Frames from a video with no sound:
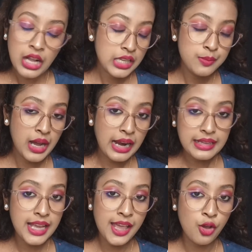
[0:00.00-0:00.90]
কাকিমা
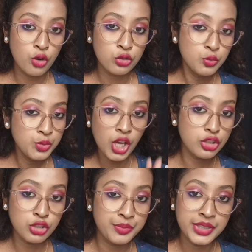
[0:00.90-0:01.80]
আর যাই হোক তুমি
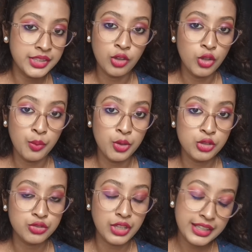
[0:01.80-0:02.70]
অন্তত মিথ্যেগুলো
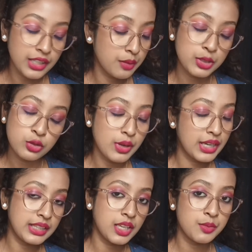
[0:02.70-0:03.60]
বলছো না এটা আমার
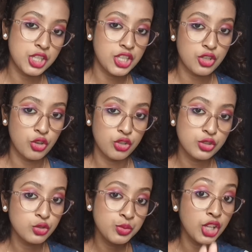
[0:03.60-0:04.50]
তোমাকে দেখে বিশ্বাস হলো
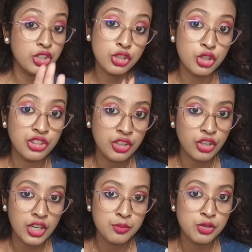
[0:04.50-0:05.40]
যে তুমি অন্তত সত্যি
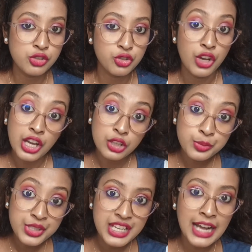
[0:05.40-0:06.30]
কথাটা বলছো
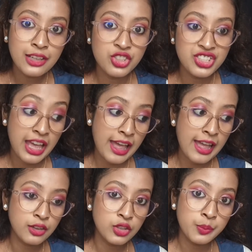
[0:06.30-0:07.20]
তুমি জানো যে
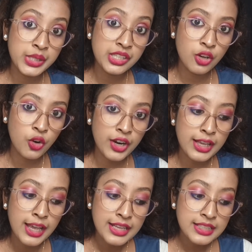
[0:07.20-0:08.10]
হ্যাঁ এগুলো ভিডিও
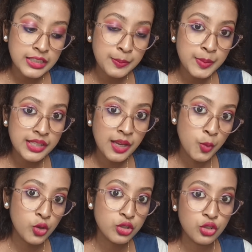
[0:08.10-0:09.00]
করে স্ক্রিপ্ট লিখে
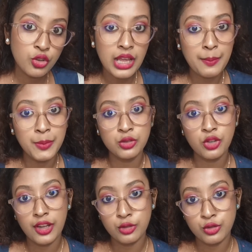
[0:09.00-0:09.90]
মুখস্থ করে আপলোড
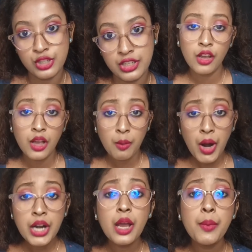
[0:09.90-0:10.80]
করা হচ্ছে
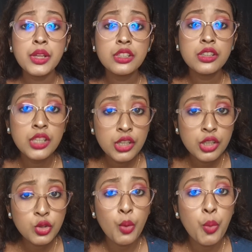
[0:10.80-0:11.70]
বাট আমাদের
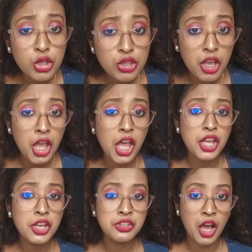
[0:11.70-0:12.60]
দিদি তো
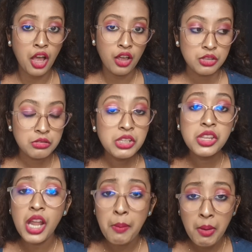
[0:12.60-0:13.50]
বোঝেই না
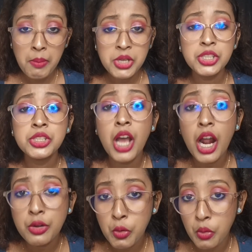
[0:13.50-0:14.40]
দিদির আবার বেশি
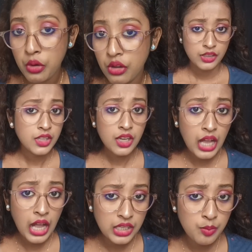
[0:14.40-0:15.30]
নাটক তা
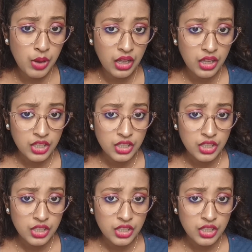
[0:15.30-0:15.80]
কাকিমা